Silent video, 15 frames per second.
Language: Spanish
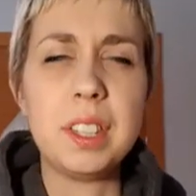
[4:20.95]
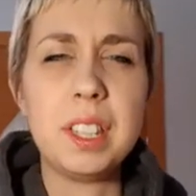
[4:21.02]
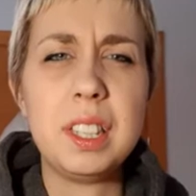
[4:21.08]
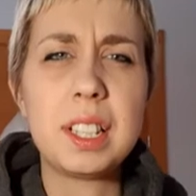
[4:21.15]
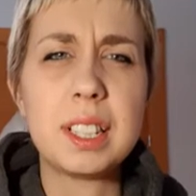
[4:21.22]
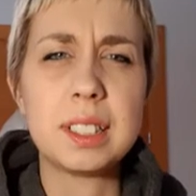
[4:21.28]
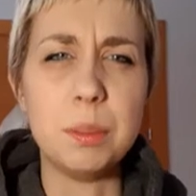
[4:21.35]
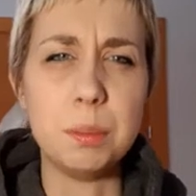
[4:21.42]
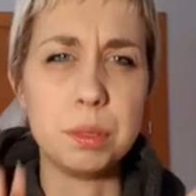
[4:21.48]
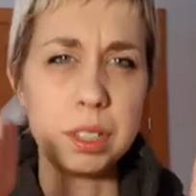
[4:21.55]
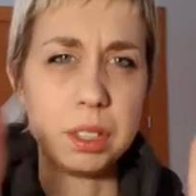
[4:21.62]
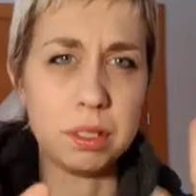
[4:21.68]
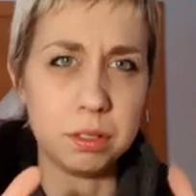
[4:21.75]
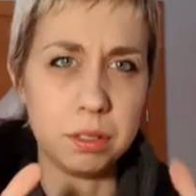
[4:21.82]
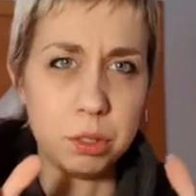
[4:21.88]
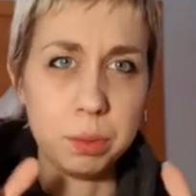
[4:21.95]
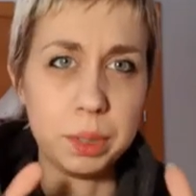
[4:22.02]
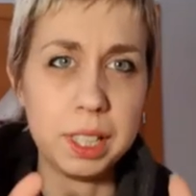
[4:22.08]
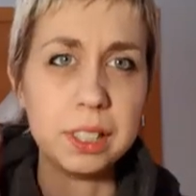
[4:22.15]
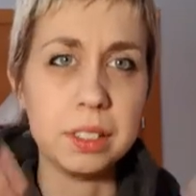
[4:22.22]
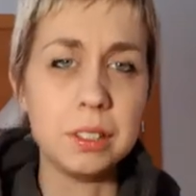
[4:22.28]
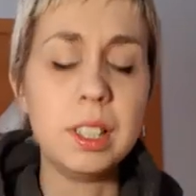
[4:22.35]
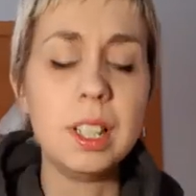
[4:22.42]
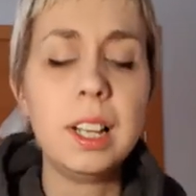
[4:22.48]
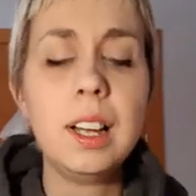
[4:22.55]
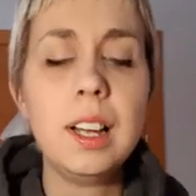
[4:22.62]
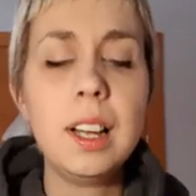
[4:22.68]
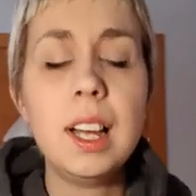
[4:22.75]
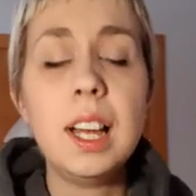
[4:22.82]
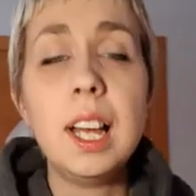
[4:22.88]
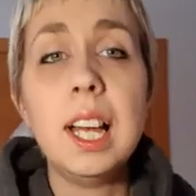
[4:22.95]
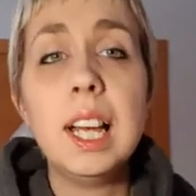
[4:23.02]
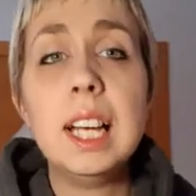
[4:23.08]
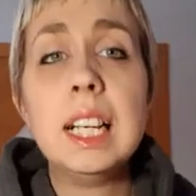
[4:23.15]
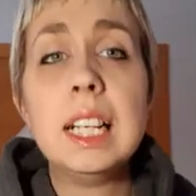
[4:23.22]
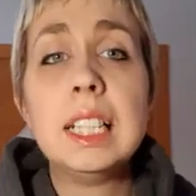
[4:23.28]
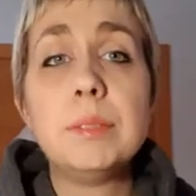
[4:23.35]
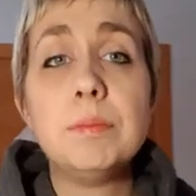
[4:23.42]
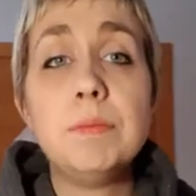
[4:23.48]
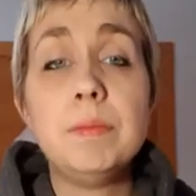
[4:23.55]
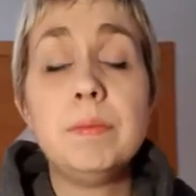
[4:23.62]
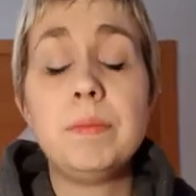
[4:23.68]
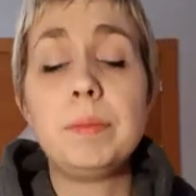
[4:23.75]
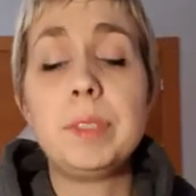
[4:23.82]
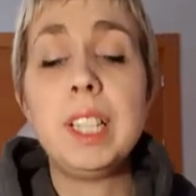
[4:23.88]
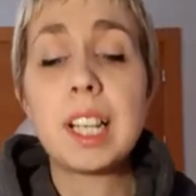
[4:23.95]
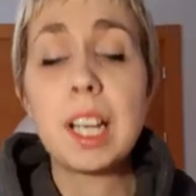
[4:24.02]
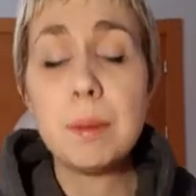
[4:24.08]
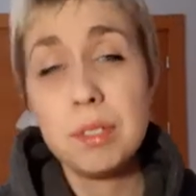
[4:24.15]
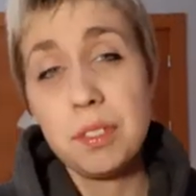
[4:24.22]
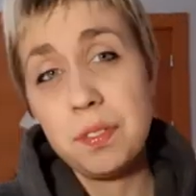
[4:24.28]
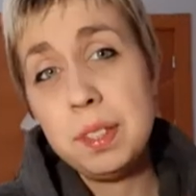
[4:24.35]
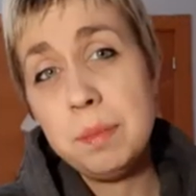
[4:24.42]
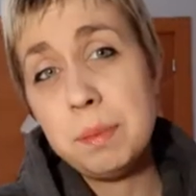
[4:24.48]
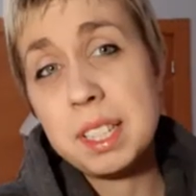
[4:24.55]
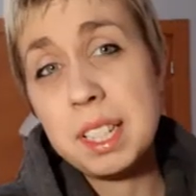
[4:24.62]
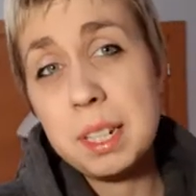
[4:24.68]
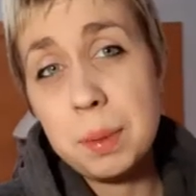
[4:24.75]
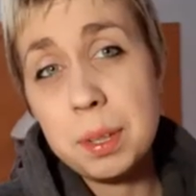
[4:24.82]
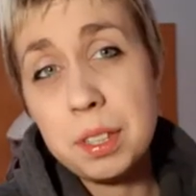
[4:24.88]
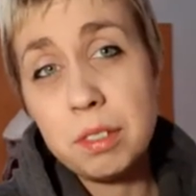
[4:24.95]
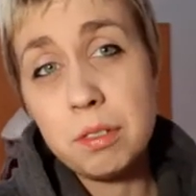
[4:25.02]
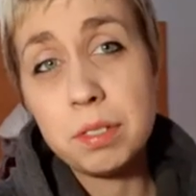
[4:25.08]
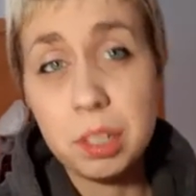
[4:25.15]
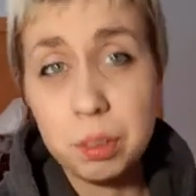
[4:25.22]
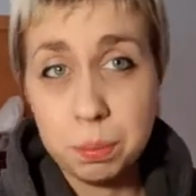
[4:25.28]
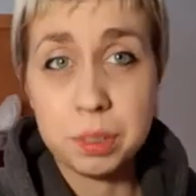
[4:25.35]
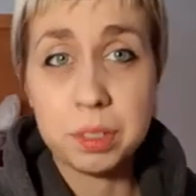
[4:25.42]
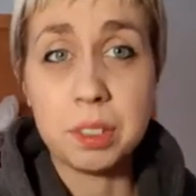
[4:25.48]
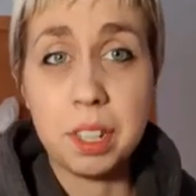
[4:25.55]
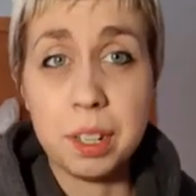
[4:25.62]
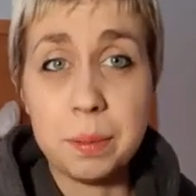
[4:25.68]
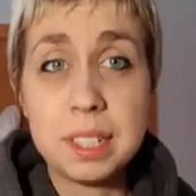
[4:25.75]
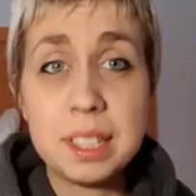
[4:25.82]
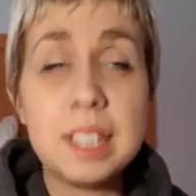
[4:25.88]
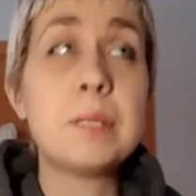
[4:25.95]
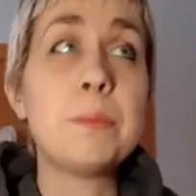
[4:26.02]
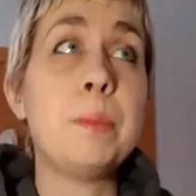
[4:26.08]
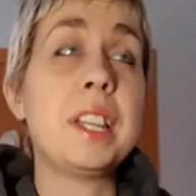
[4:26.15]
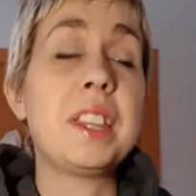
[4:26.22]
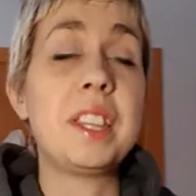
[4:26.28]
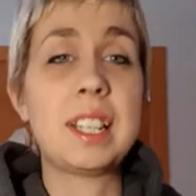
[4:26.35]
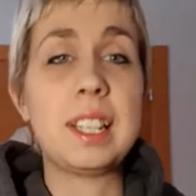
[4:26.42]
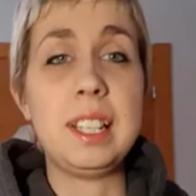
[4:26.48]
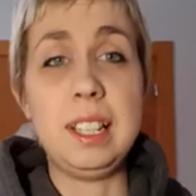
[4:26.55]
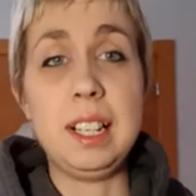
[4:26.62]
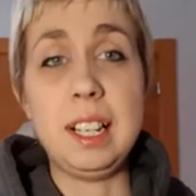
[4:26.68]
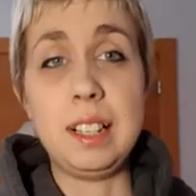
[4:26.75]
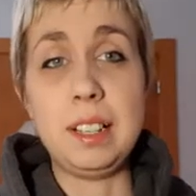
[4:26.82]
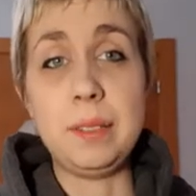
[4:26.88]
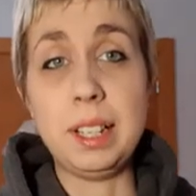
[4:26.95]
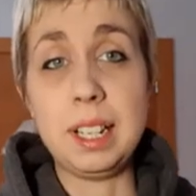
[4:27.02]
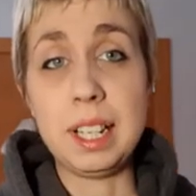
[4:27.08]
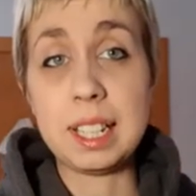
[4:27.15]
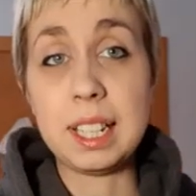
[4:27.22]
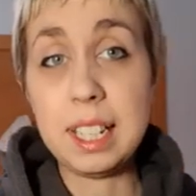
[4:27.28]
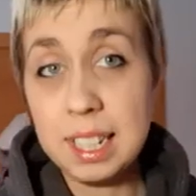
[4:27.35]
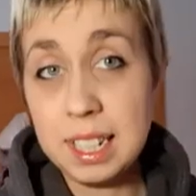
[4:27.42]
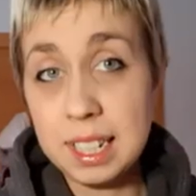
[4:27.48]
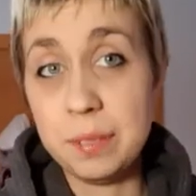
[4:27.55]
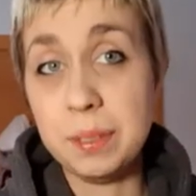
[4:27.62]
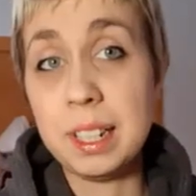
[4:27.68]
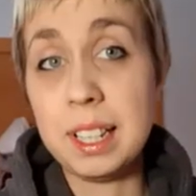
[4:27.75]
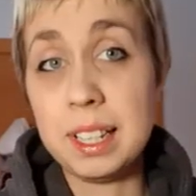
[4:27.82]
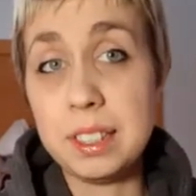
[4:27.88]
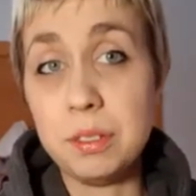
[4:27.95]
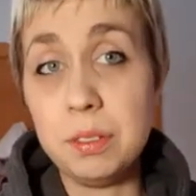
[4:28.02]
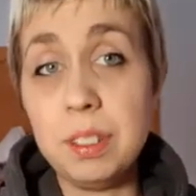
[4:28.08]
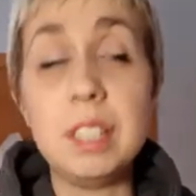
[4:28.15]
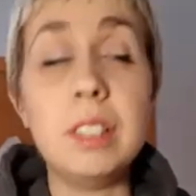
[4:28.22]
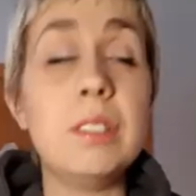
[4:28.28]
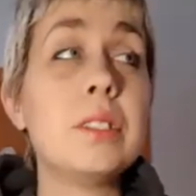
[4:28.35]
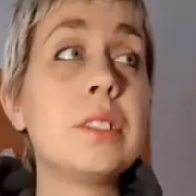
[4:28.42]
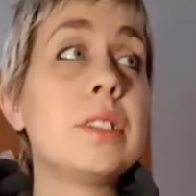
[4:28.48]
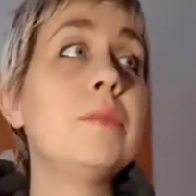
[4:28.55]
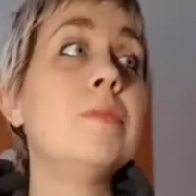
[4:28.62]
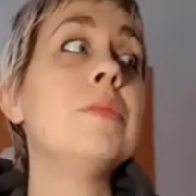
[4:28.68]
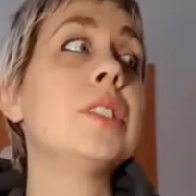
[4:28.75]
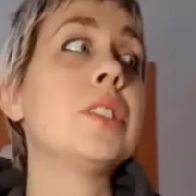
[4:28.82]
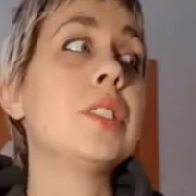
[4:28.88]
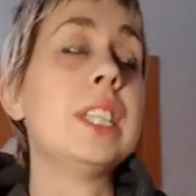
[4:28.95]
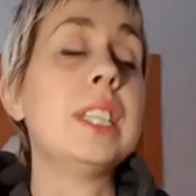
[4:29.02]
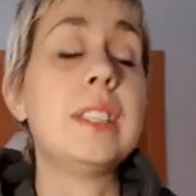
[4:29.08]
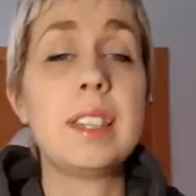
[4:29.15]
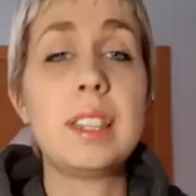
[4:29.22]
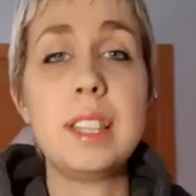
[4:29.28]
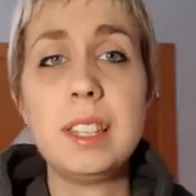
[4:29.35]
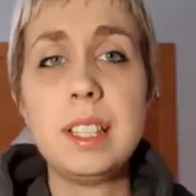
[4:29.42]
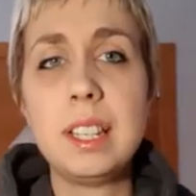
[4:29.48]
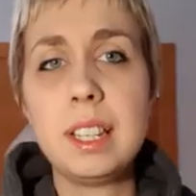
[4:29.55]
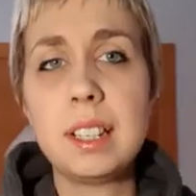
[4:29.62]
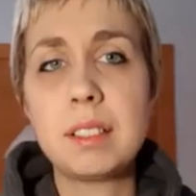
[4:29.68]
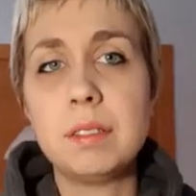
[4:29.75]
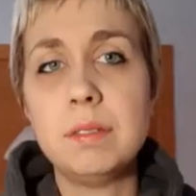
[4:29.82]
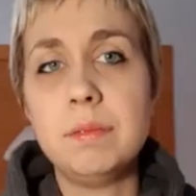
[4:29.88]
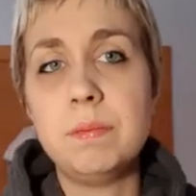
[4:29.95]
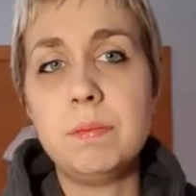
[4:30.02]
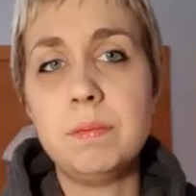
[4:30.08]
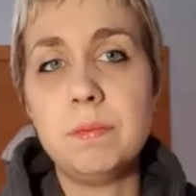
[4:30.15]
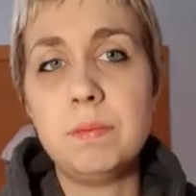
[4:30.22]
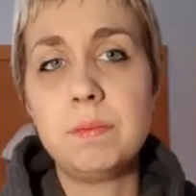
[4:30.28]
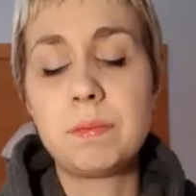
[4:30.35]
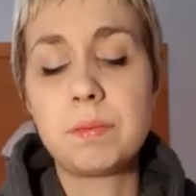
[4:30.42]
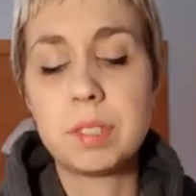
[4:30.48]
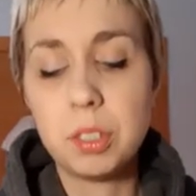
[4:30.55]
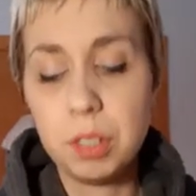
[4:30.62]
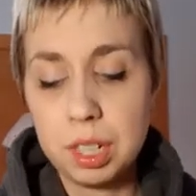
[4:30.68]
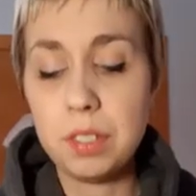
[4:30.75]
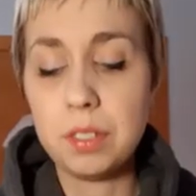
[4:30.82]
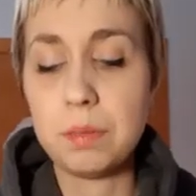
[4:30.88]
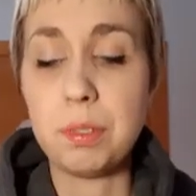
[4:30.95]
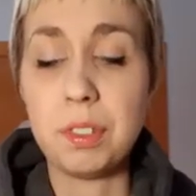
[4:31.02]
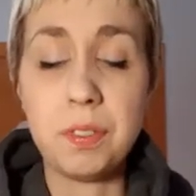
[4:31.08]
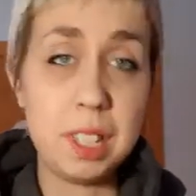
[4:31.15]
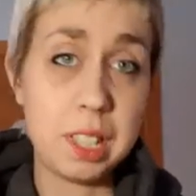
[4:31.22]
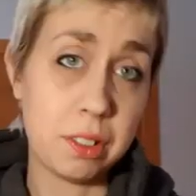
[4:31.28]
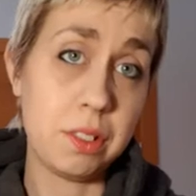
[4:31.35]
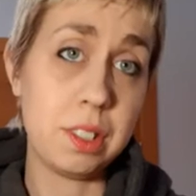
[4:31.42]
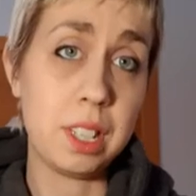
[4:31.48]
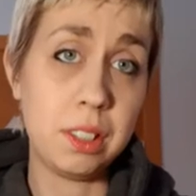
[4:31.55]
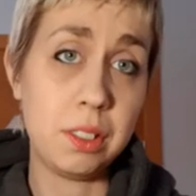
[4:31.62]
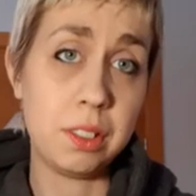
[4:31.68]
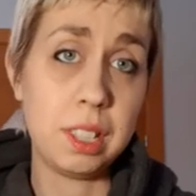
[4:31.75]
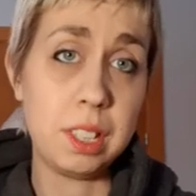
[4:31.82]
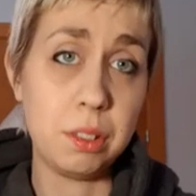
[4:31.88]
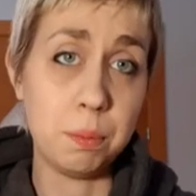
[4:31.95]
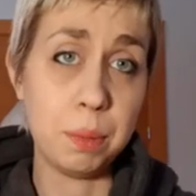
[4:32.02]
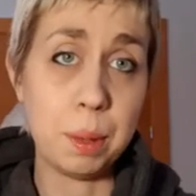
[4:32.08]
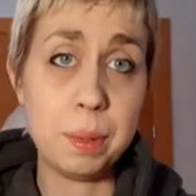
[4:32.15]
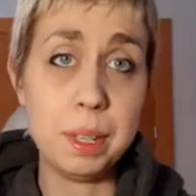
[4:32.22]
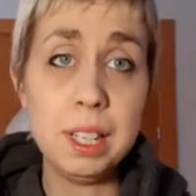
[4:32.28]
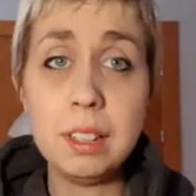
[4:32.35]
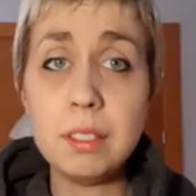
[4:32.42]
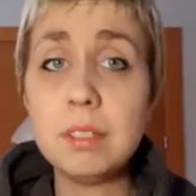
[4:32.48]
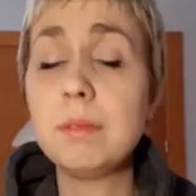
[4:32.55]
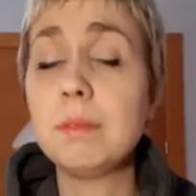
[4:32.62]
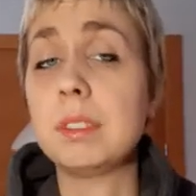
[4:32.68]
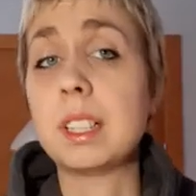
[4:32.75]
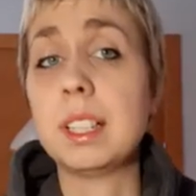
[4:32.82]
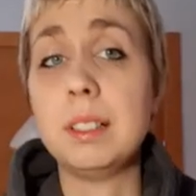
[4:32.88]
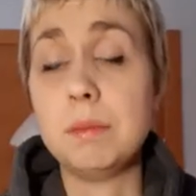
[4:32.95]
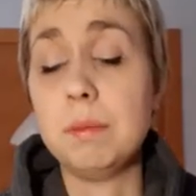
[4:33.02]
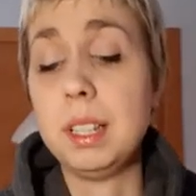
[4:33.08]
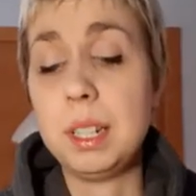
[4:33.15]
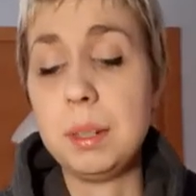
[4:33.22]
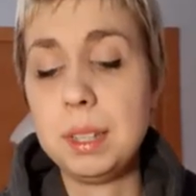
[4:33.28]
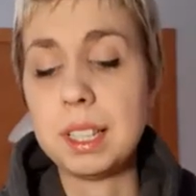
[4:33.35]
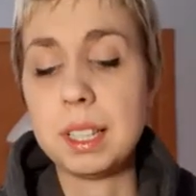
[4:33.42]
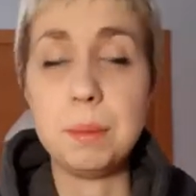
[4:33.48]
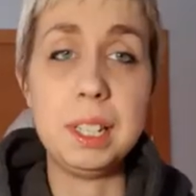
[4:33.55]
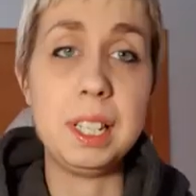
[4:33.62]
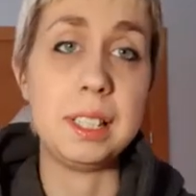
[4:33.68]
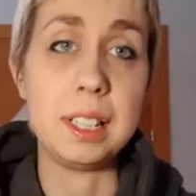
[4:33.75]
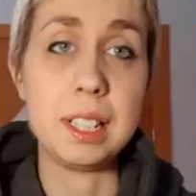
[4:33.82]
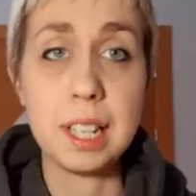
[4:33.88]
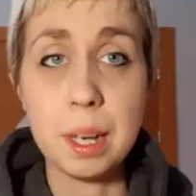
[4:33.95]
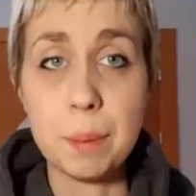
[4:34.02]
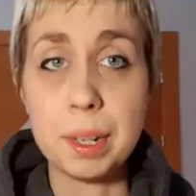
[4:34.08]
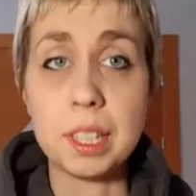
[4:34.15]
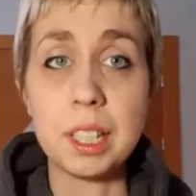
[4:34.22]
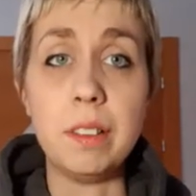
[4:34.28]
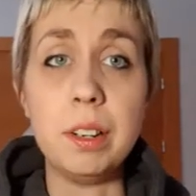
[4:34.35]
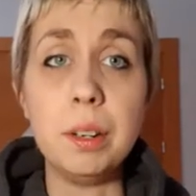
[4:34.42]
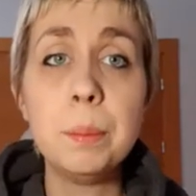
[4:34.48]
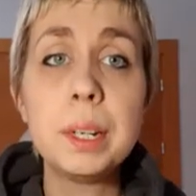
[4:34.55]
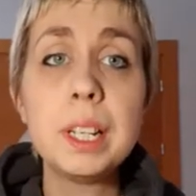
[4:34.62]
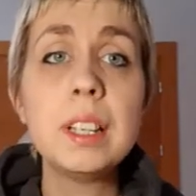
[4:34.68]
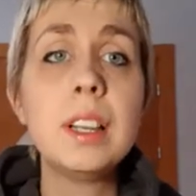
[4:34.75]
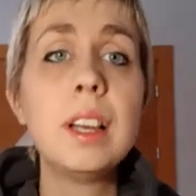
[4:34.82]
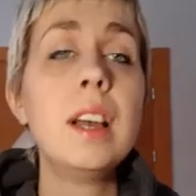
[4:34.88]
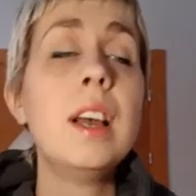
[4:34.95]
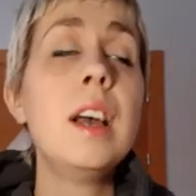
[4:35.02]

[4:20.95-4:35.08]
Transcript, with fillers: Cedric está un poquito subidito Mm, ya que por fin me están empezando a gustar un poco Hard Business, parece que la van a cagar y van a destruirlos. No sé. Cedric mm, con ellos por fin ha conseguido tener un papel, ¿no? Porque, madre mía, también le tenían ahí apartado al hombre.